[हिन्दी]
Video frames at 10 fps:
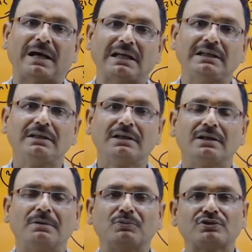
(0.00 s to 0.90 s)
भाई
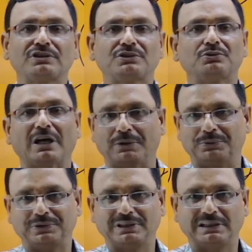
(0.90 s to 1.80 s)
उससे जुदा
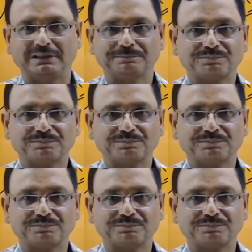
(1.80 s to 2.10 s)
हो गया